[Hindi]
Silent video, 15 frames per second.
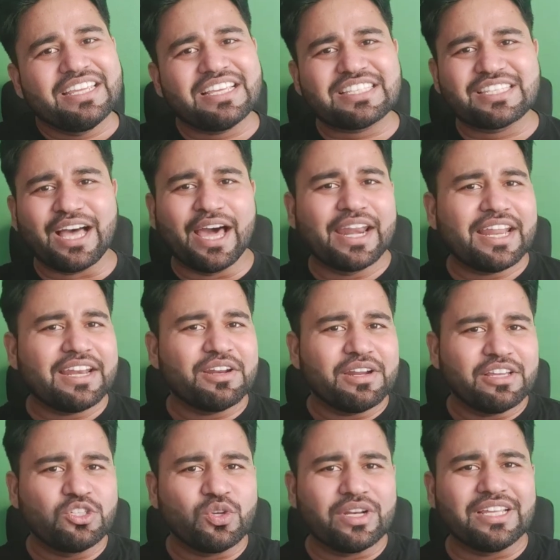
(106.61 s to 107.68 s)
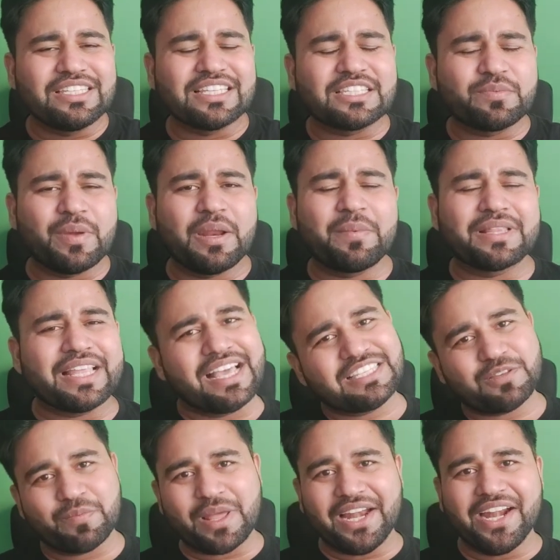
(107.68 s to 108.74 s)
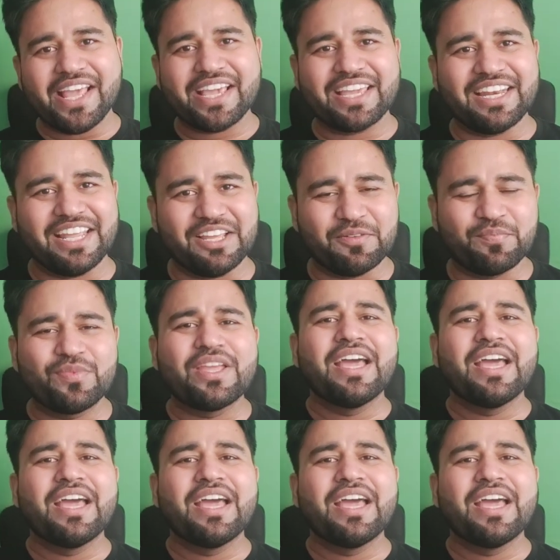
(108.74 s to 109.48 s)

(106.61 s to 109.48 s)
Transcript: ये सारे जो रीजंस मैंने बताए सब वैलिड है कि नहीं